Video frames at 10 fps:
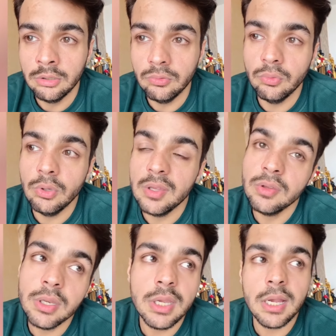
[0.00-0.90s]
तो वो
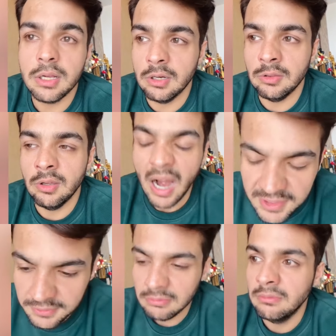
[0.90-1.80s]
ऐसे रिएक्ट करते हैं
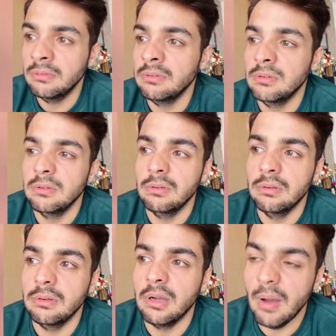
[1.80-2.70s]
हट
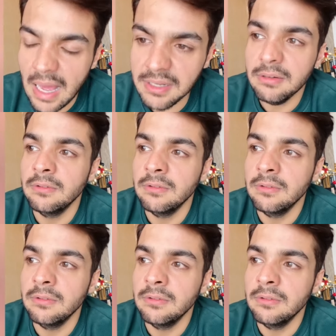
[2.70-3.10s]
कवार